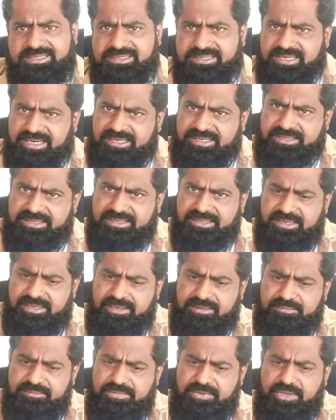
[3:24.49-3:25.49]
साठ
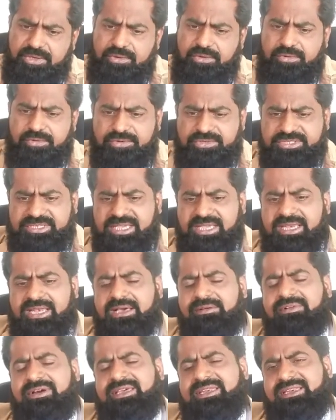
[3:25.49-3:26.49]
ग्राम और उसके
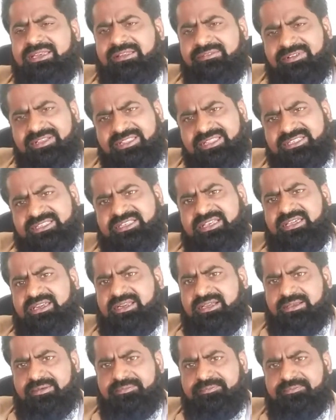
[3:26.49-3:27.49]
अलावा रेवन असारा